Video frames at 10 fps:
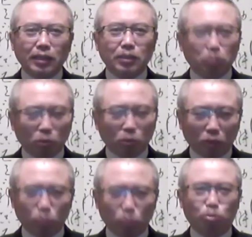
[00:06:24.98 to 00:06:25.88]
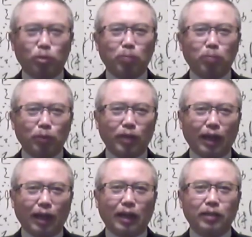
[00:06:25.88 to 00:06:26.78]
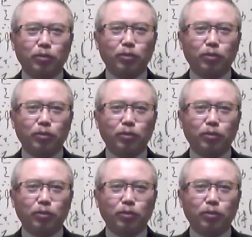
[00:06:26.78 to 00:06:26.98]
这不是我的主观判断啊。